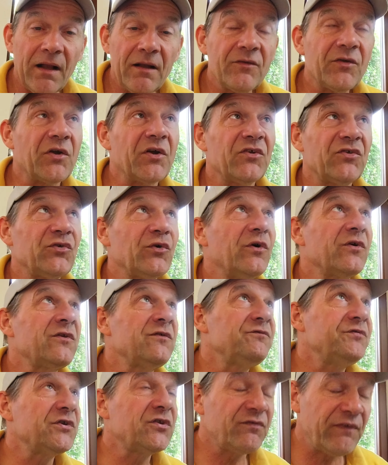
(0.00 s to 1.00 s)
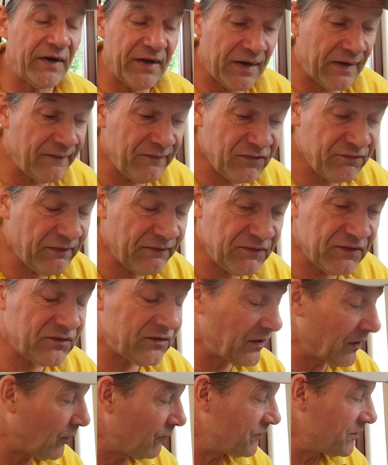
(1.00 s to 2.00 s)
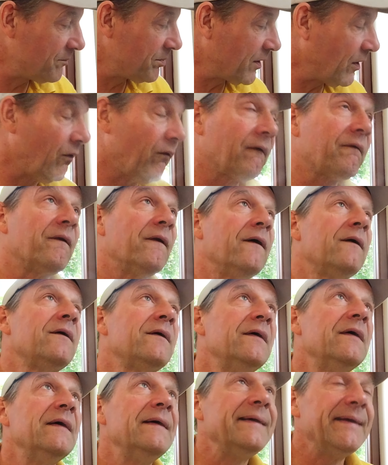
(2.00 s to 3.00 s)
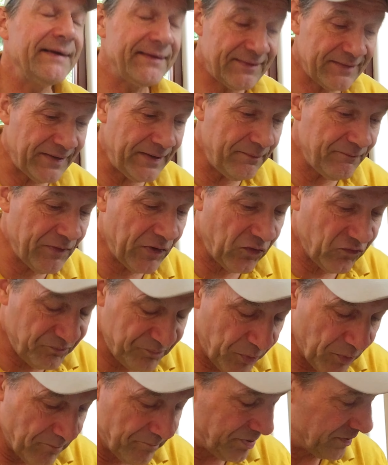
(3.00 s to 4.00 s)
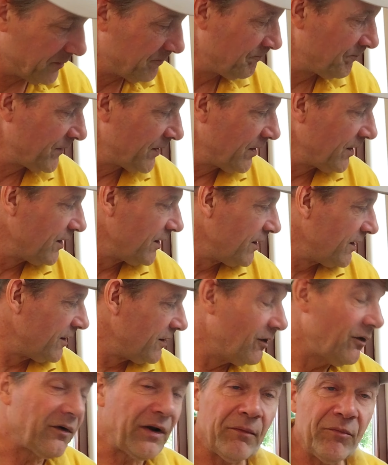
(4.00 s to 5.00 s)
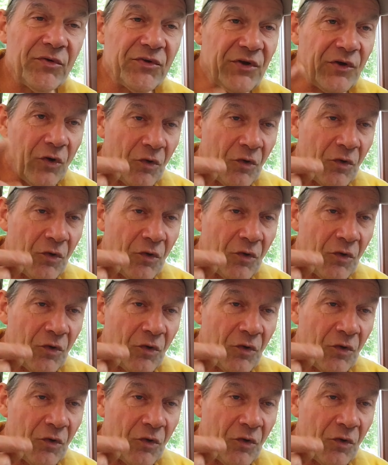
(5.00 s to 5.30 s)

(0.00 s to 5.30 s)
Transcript: also Ressourcen für 2021 sind aufgebraucht. Ne? Jetzt leben wir auf Pump. Und da muss